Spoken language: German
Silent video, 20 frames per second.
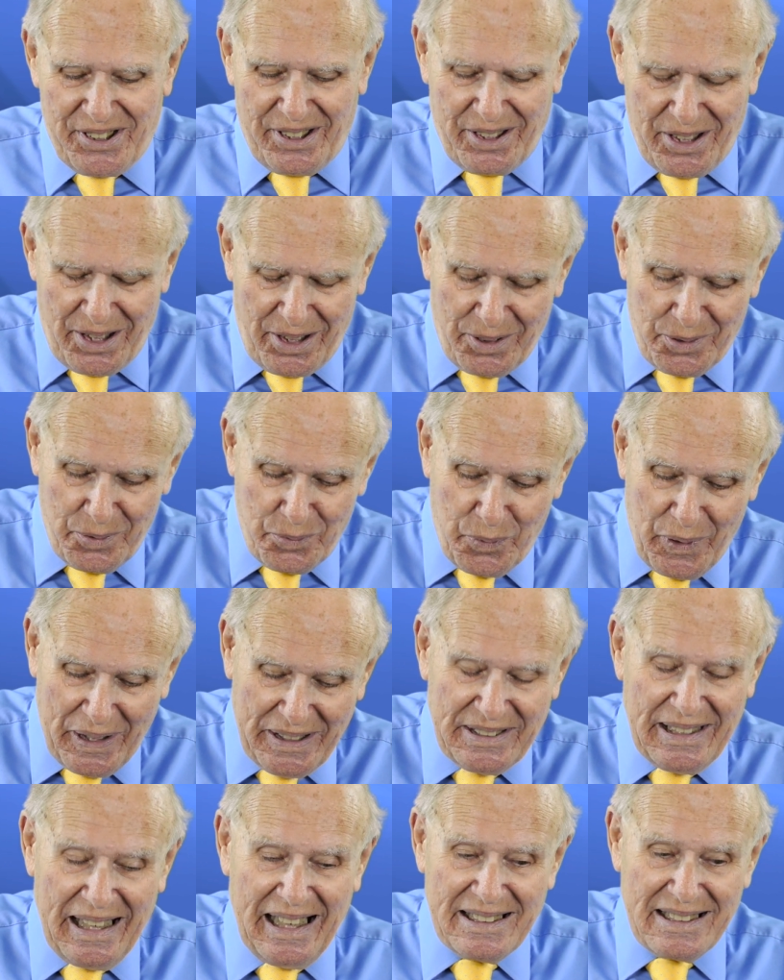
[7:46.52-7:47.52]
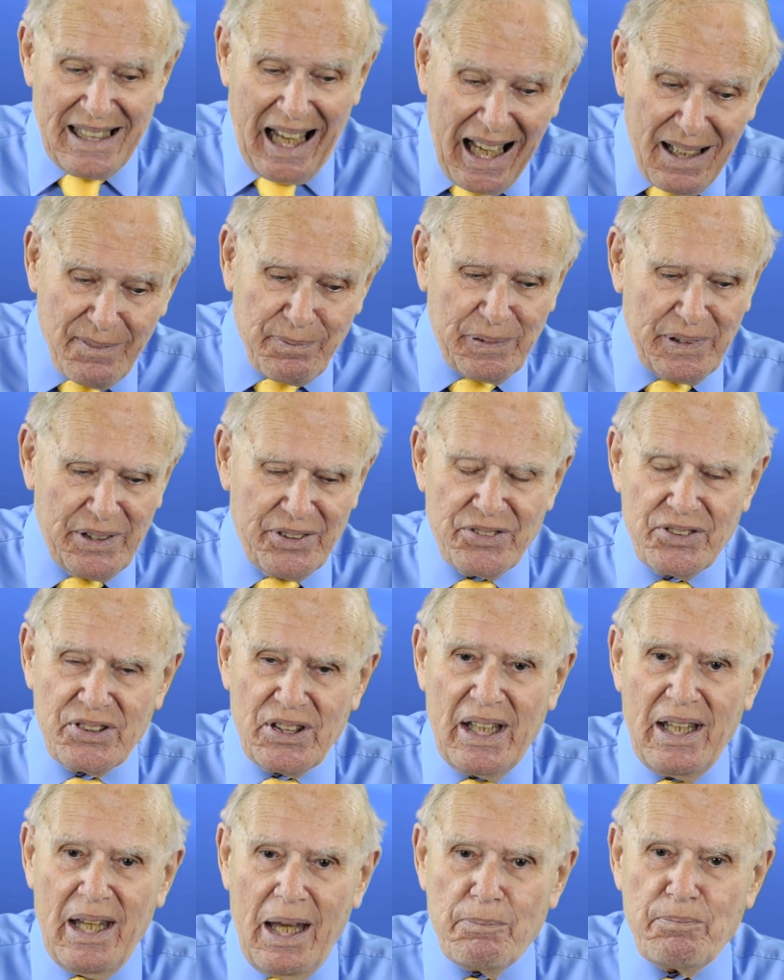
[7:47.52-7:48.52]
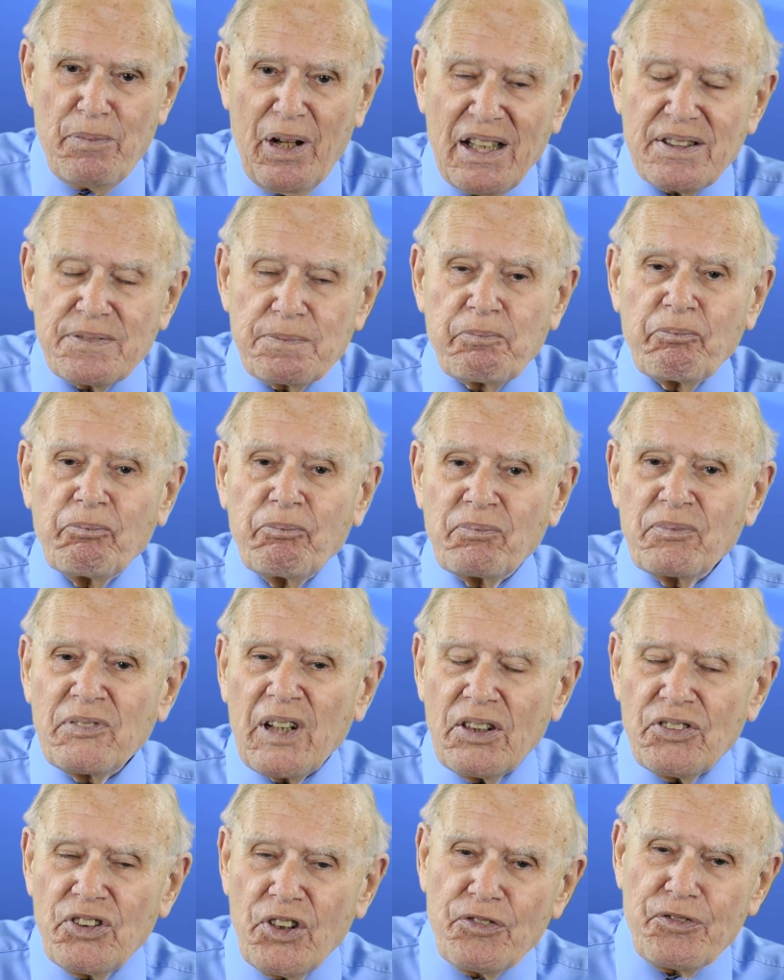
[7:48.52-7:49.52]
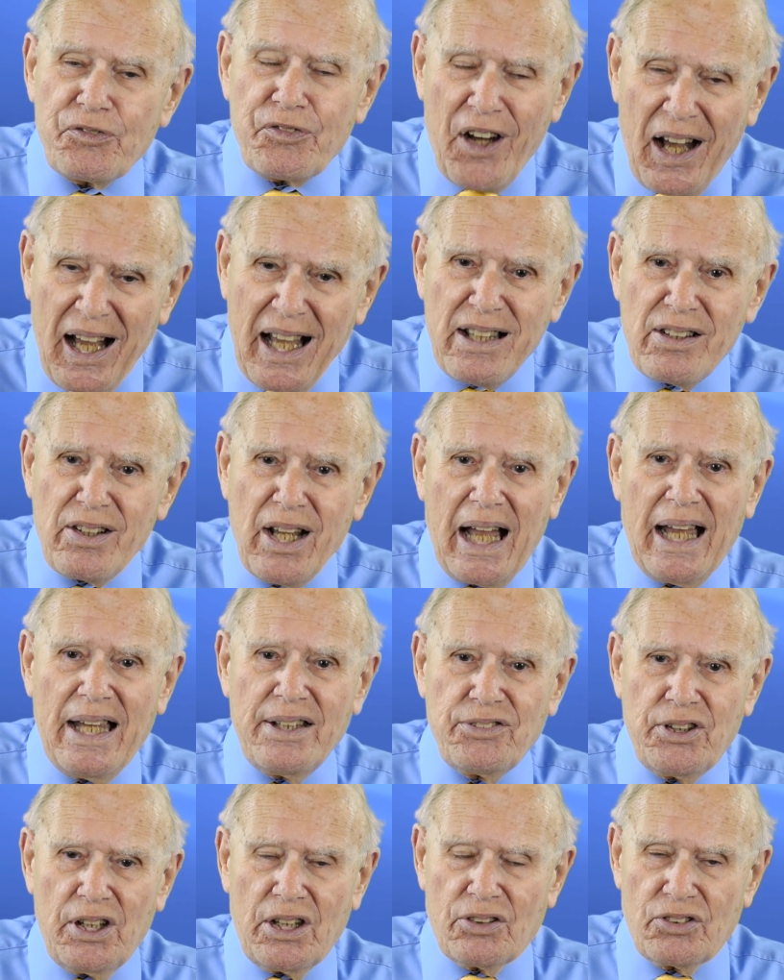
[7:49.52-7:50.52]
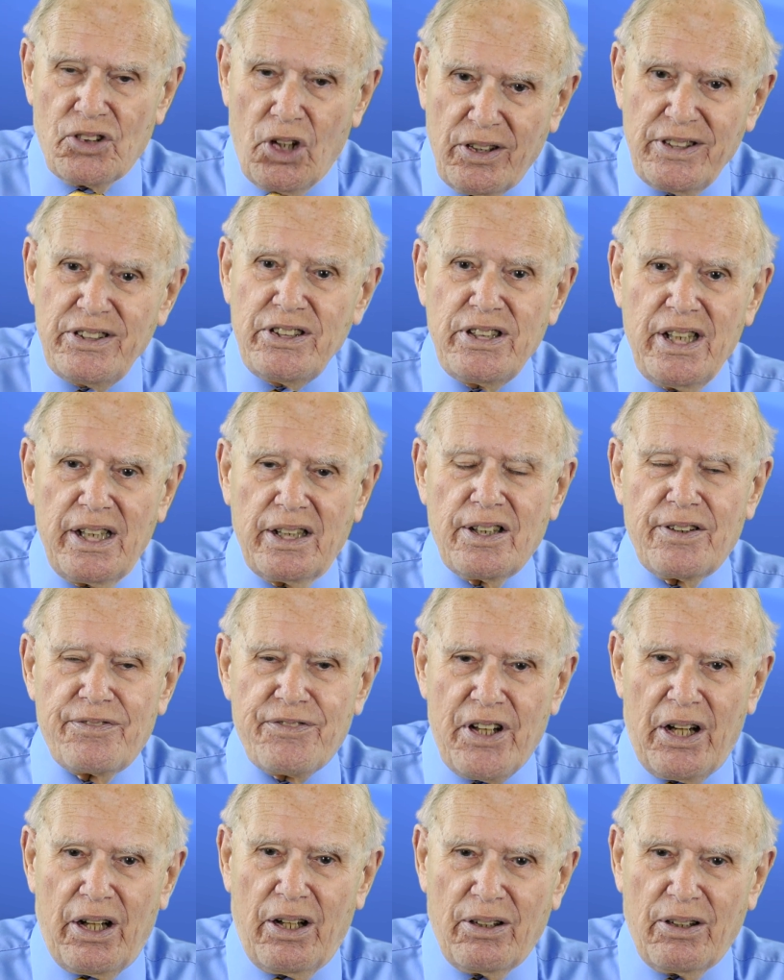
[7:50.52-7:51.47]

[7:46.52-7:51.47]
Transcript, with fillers: So lange ist das schon her. Aber das Feuer und die